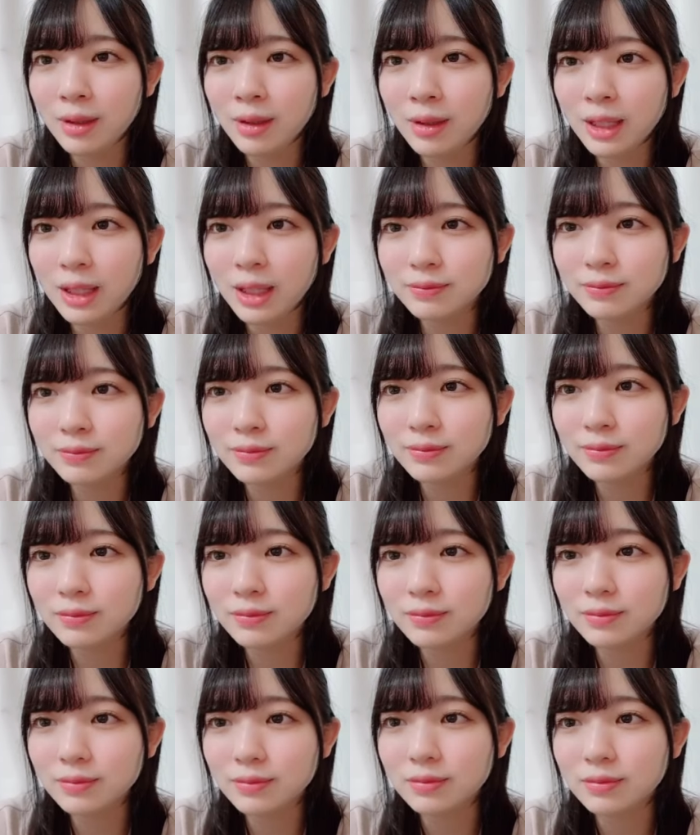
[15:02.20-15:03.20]
そした
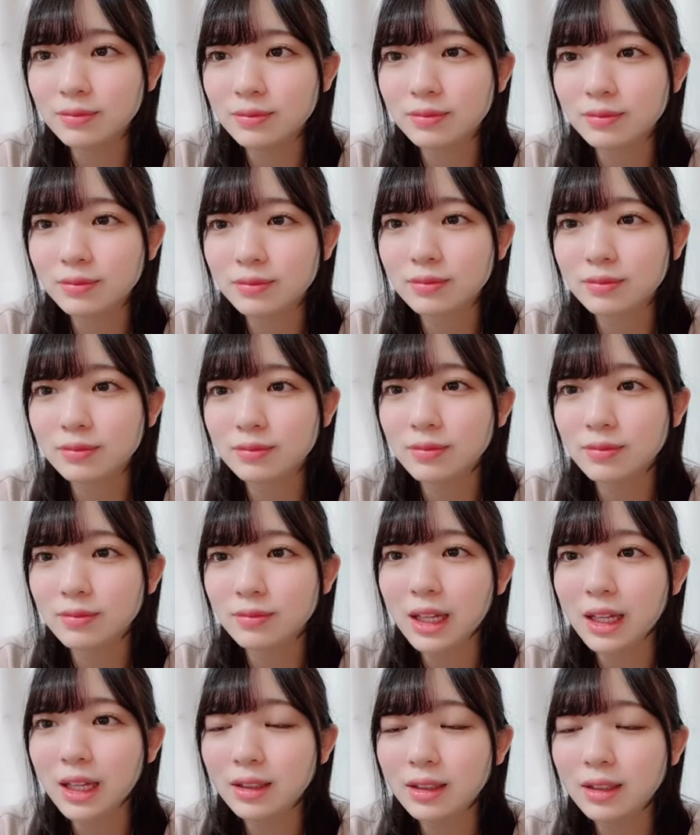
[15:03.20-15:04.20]
ら
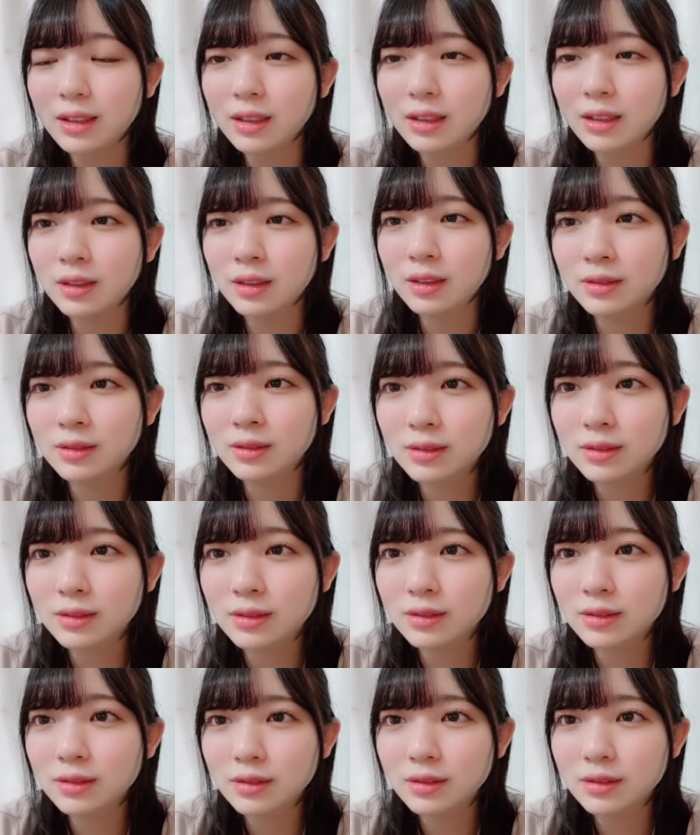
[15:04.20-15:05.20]
で
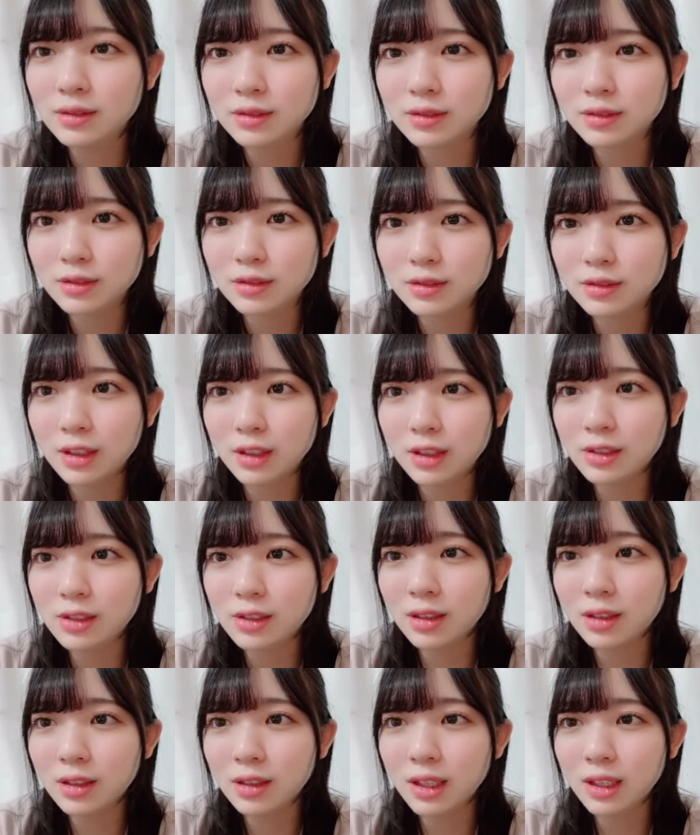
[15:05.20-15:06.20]
あの
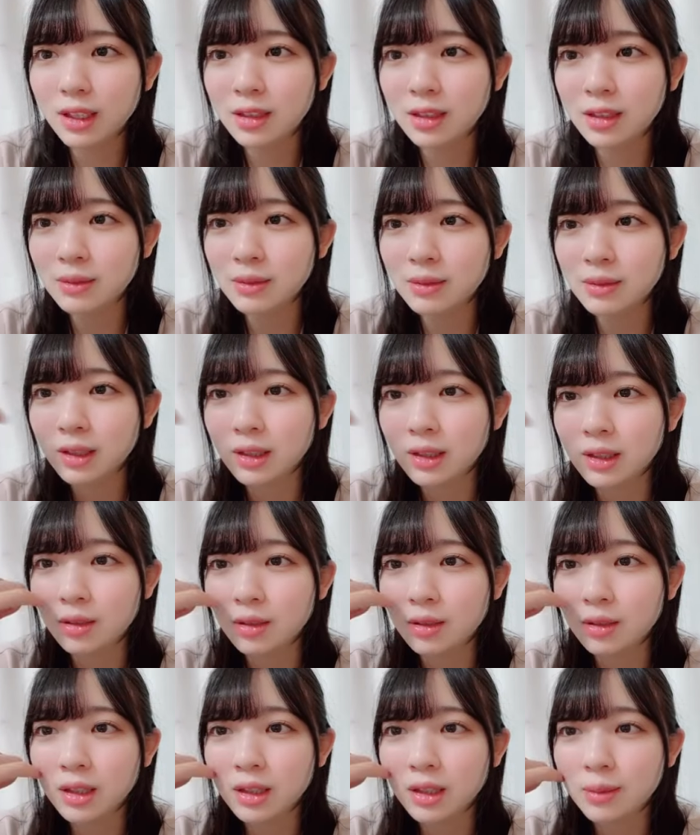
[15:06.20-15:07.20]
ま
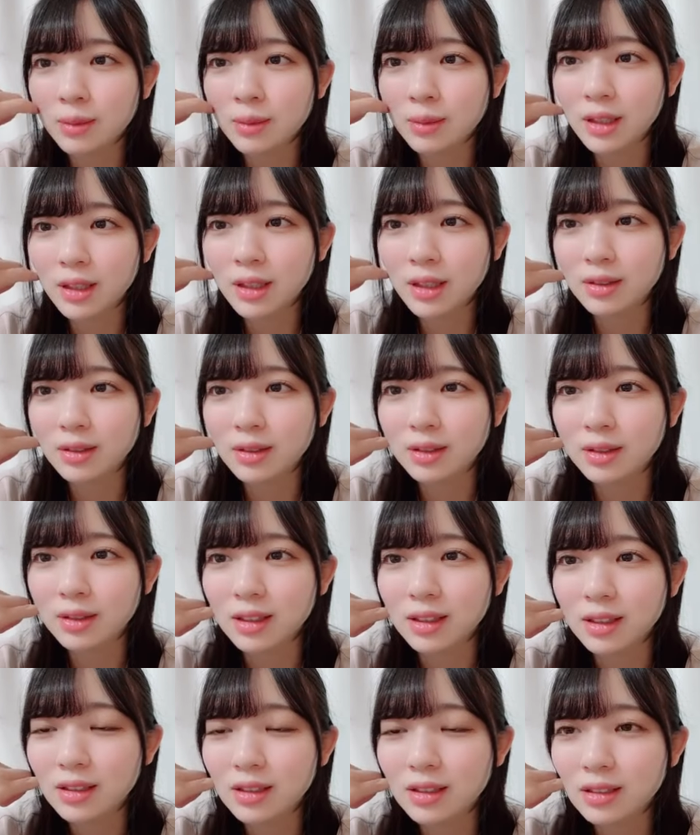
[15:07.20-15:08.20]
あもうそろそ
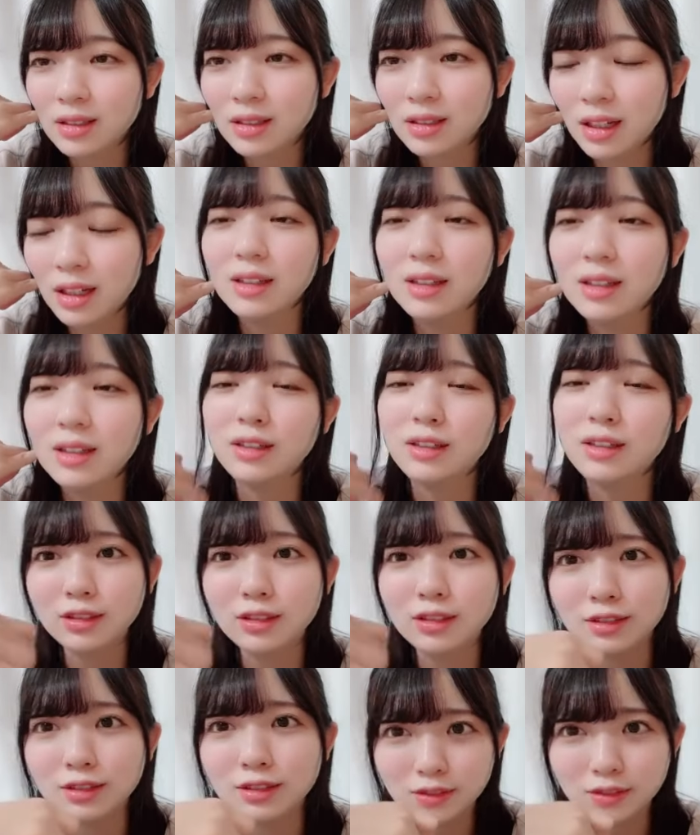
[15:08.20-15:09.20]
ろ新幹線の時間
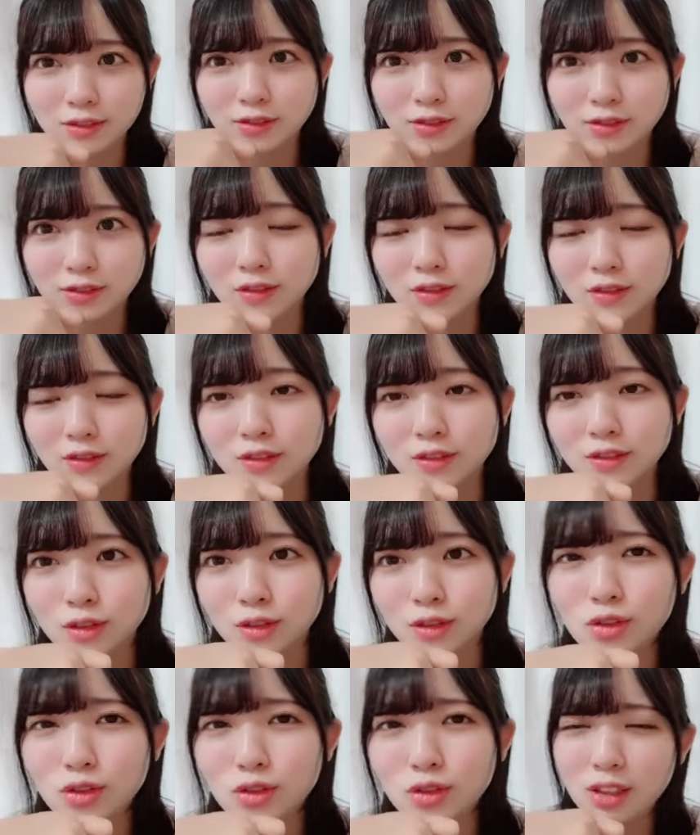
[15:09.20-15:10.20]
だし行こっ
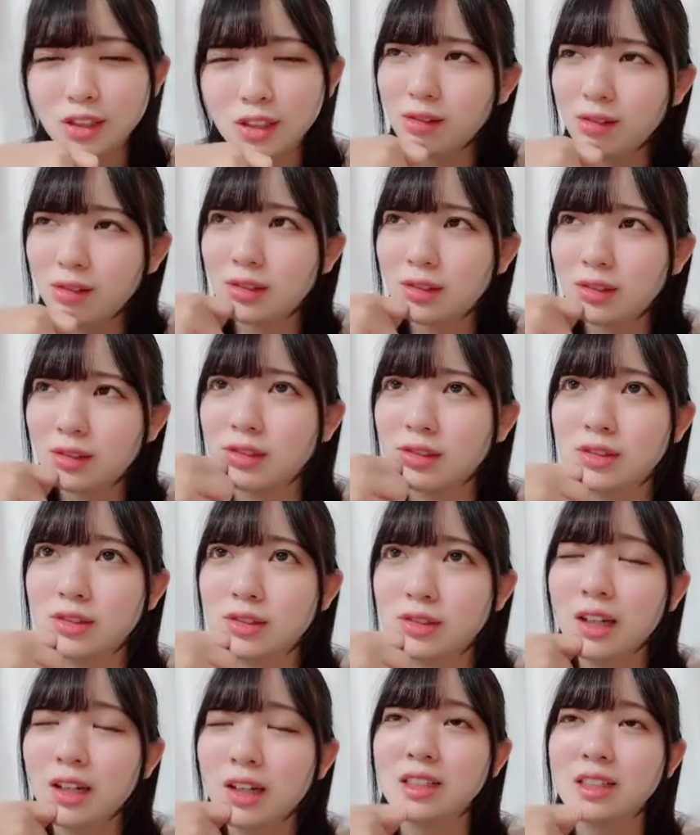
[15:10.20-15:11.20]
かってお店出た時
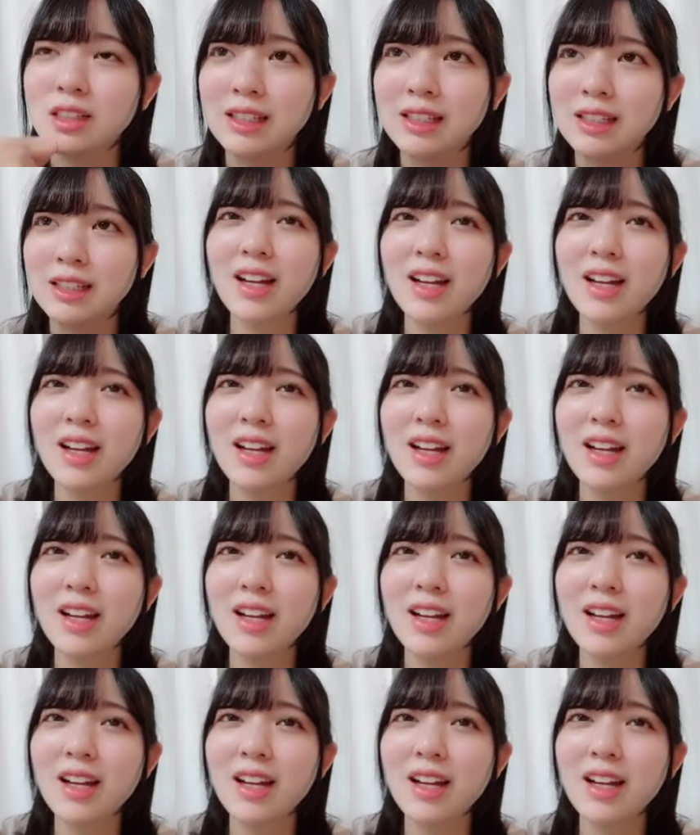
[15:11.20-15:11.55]
に